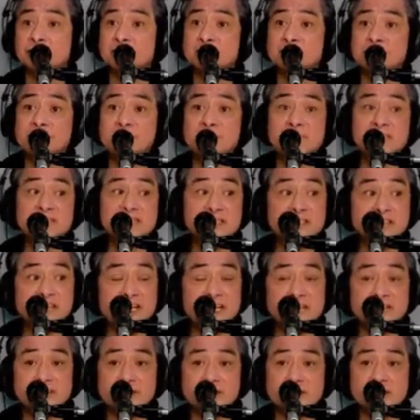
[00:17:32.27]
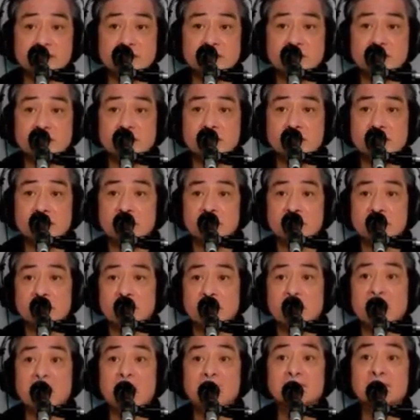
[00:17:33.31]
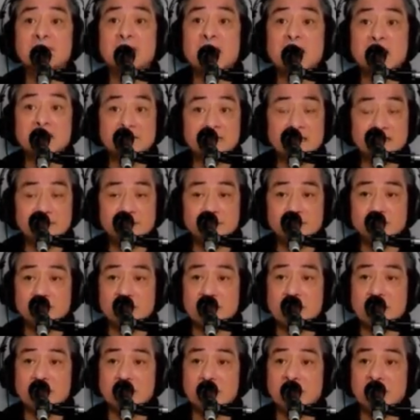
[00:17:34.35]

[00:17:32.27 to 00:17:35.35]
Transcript: business ang mga dayuhan.